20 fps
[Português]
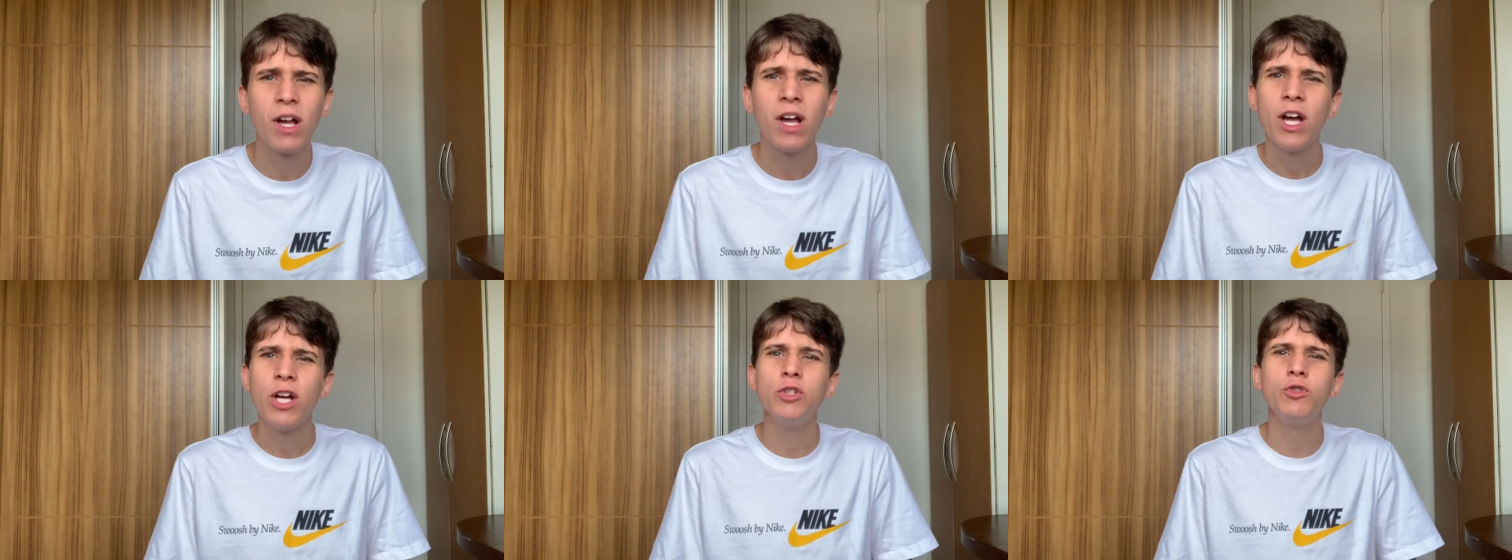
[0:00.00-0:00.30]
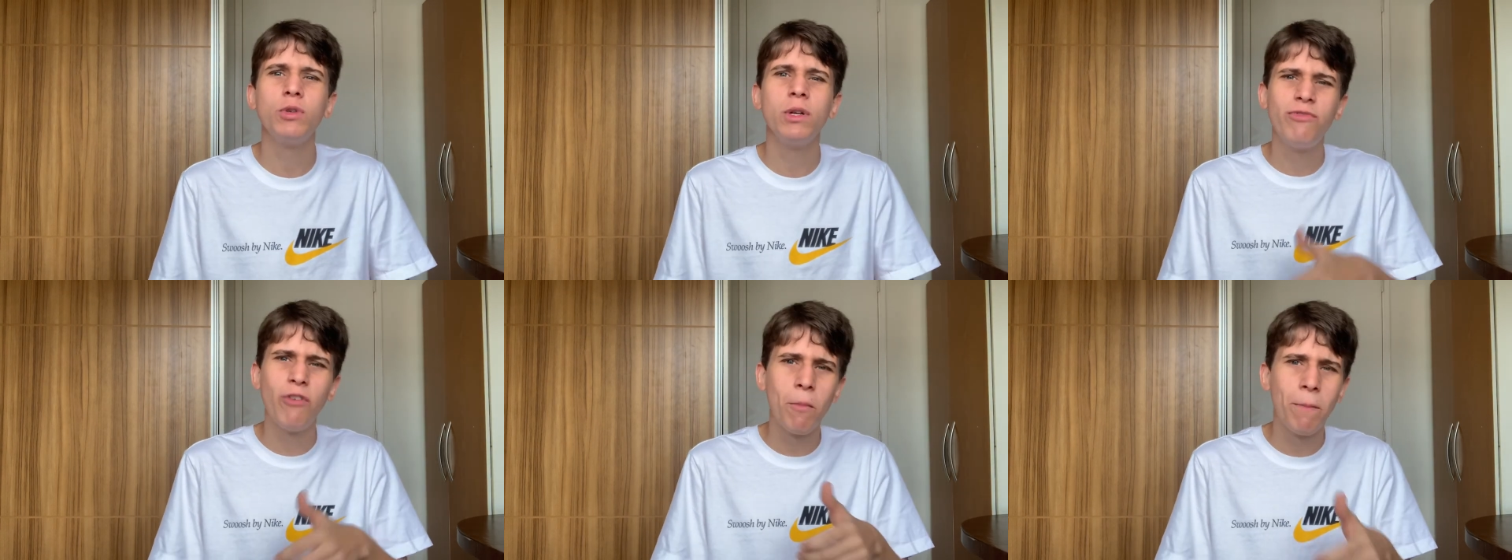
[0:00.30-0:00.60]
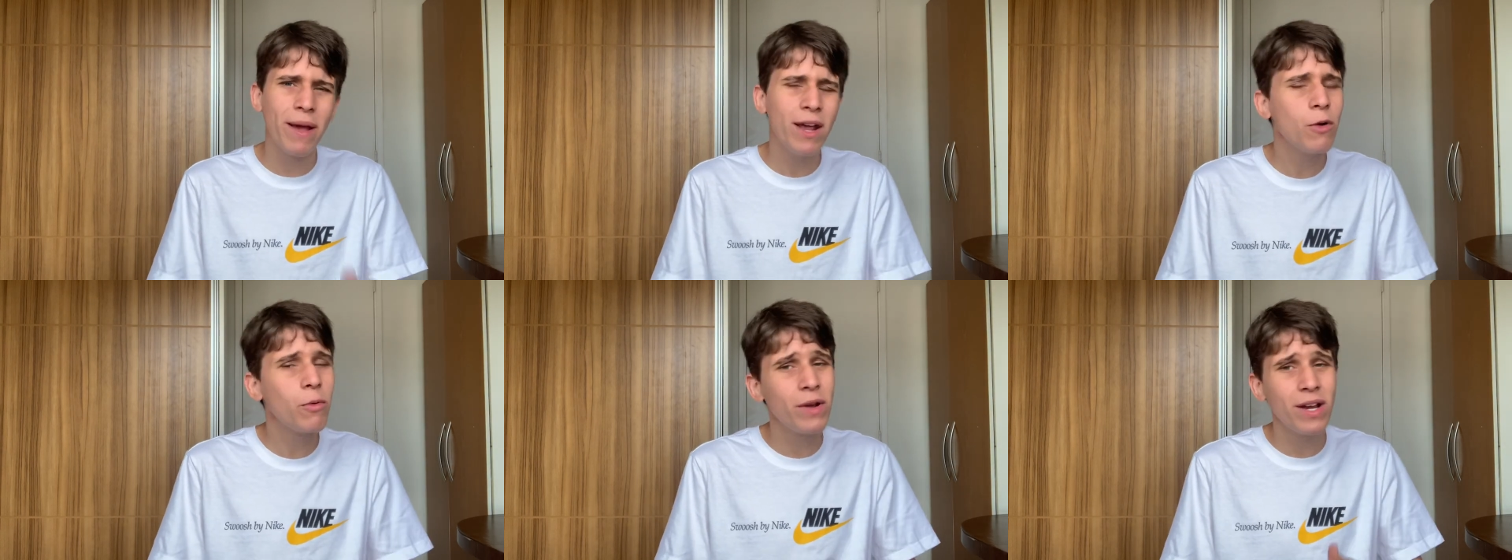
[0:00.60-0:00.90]
de nível
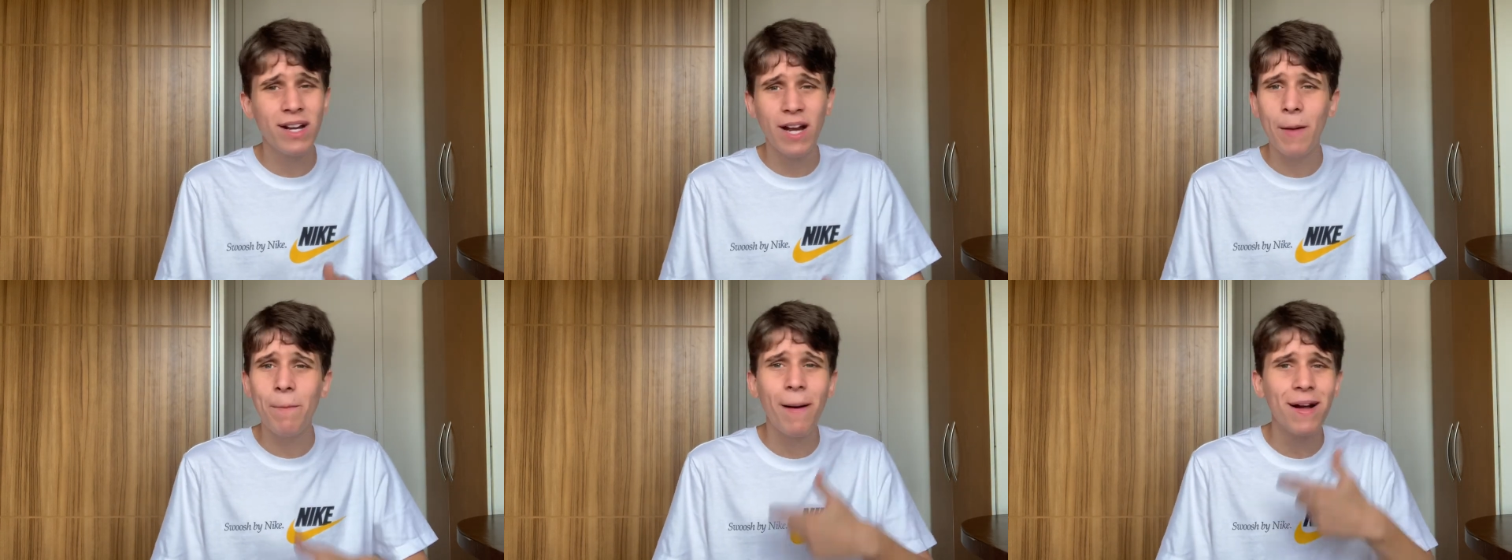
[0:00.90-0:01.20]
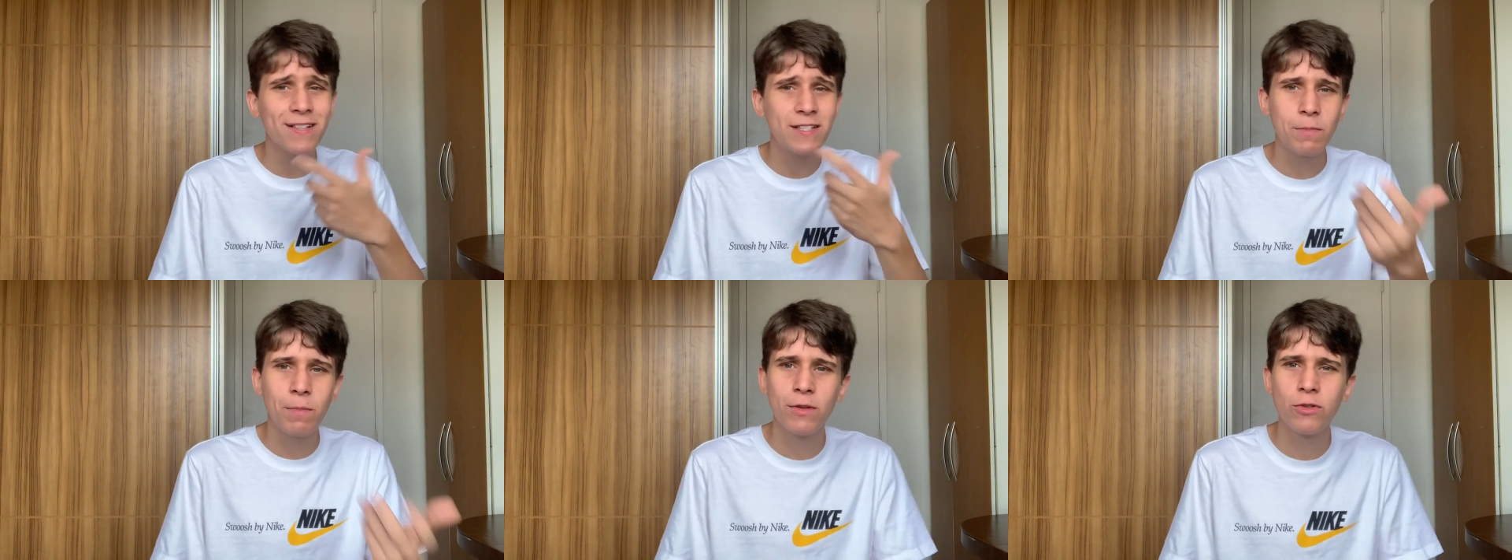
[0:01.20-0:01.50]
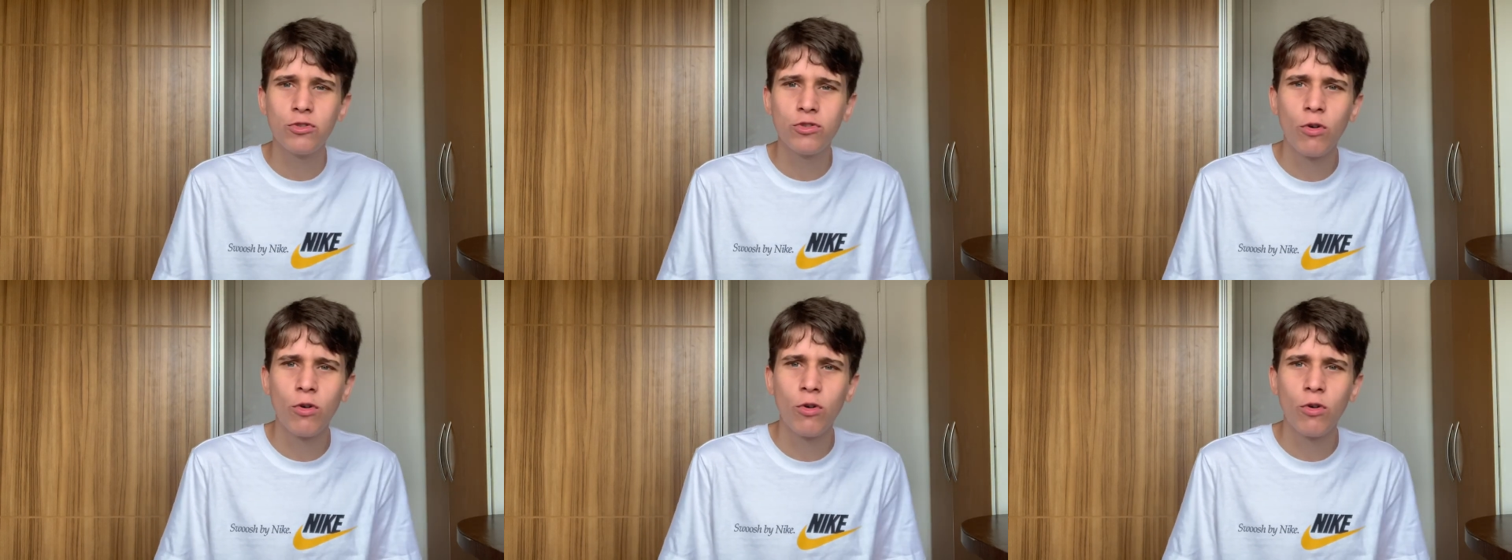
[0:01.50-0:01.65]
bem ruim, nem participando de